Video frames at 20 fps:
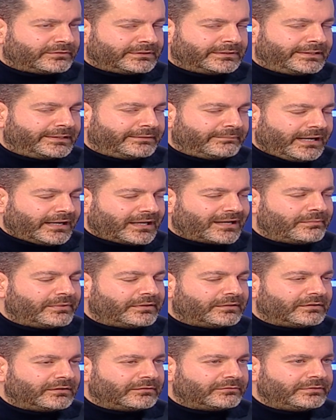محكمه
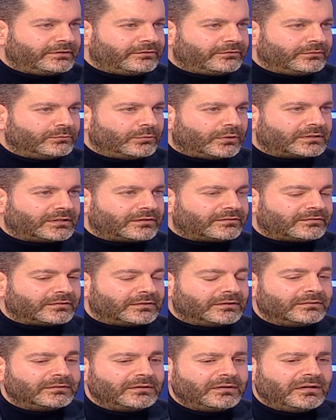التنفيذ
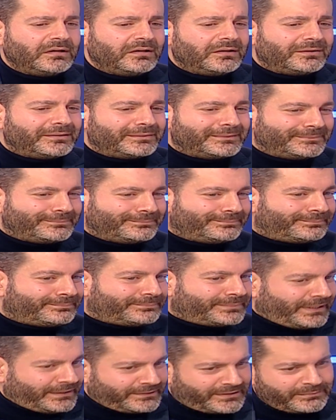المختصه
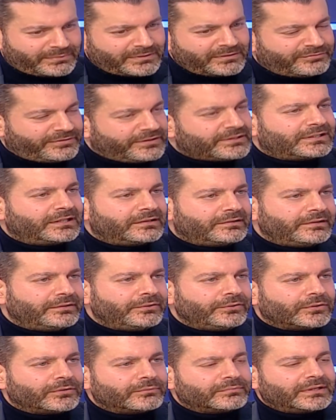بتعتبري في 30
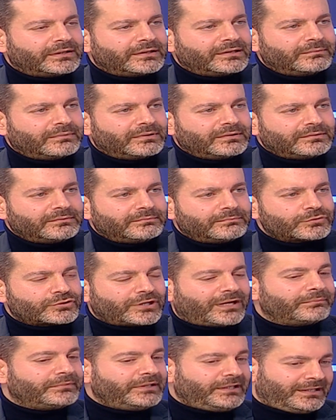يوم تقريبا مش
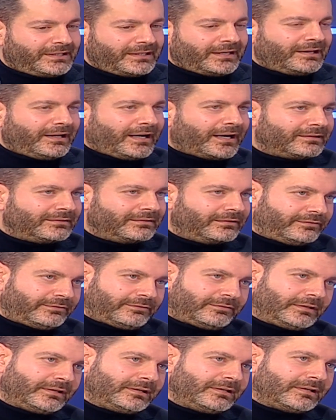عم نحكي على الحل
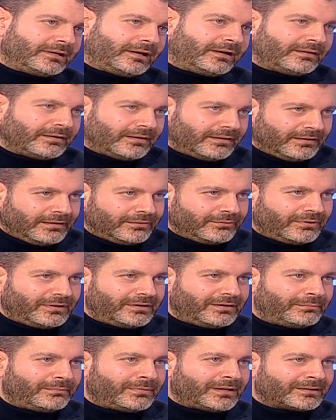الاستثنائيه هلا لانه
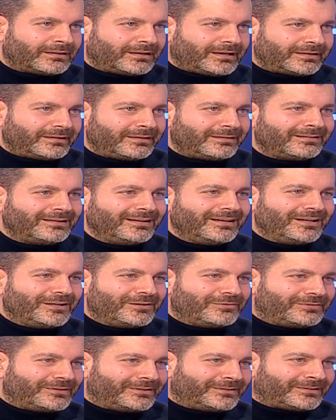هلا بعض الاحيان
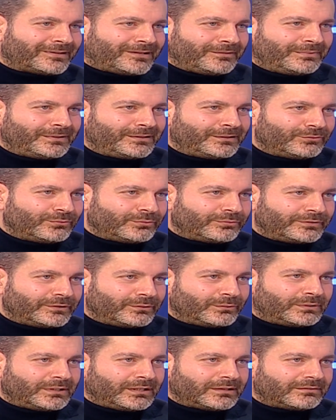في اضرابات وفي
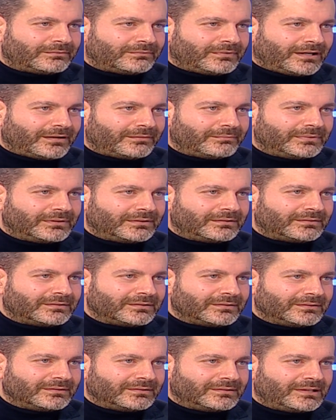قضاة ما عم
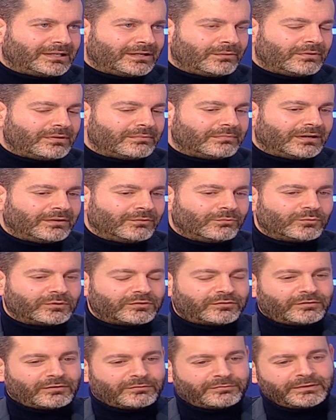بتداوم او
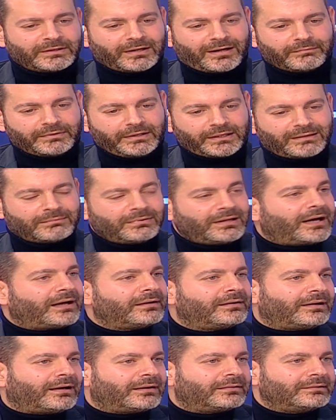موظفين عم نحكي
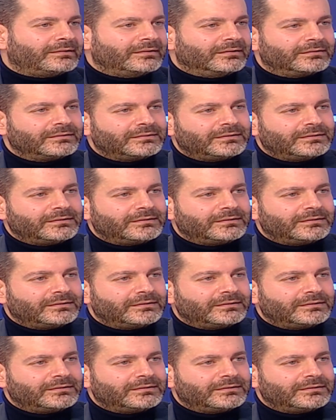بالحاله العاديه